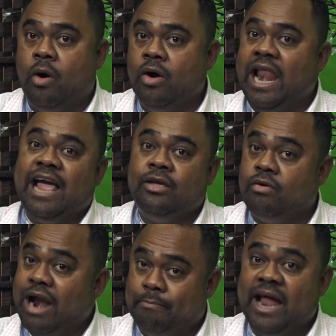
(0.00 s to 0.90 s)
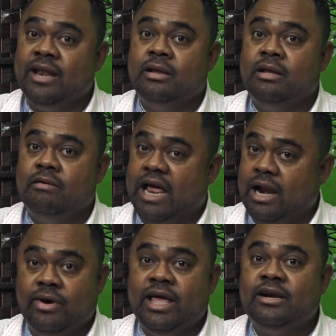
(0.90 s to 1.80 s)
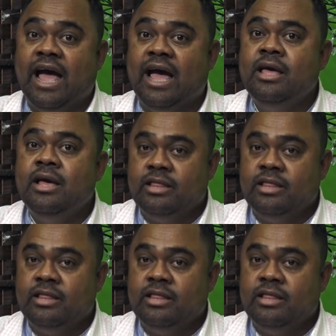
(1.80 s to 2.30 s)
bồi làng vô đập anh và dạ, lôi anh ra